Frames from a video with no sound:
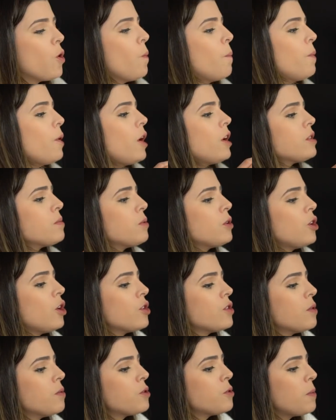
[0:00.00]
O próximo que
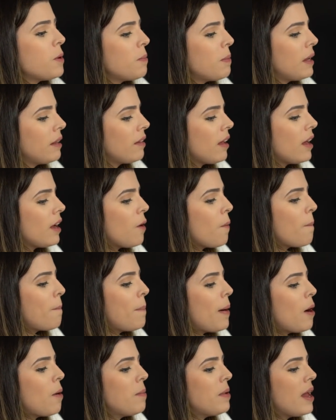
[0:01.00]
nós vamos experimentar é um
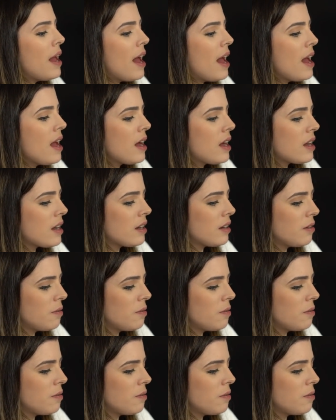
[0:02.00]
palmier.